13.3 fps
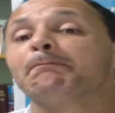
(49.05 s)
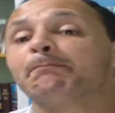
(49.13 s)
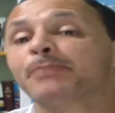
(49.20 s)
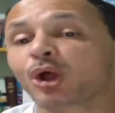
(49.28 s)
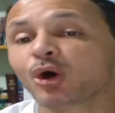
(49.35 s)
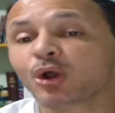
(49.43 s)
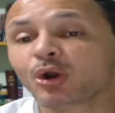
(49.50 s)

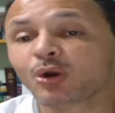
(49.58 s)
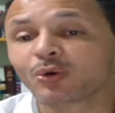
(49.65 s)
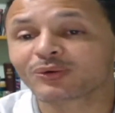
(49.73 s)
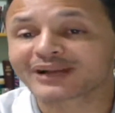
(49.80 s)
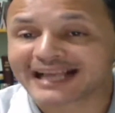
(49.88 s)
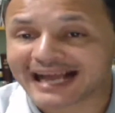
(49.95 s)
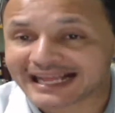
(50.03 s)

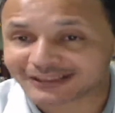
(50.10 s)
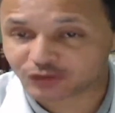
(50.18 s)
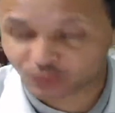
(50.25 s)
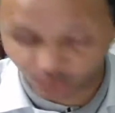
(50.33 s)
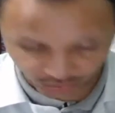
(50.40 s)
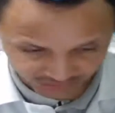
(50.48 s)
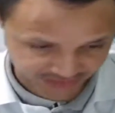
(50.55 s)

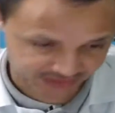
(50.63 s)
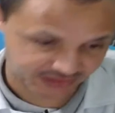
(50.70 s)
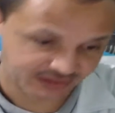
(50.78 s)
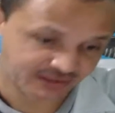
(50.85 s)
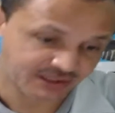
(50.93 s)
prolongados.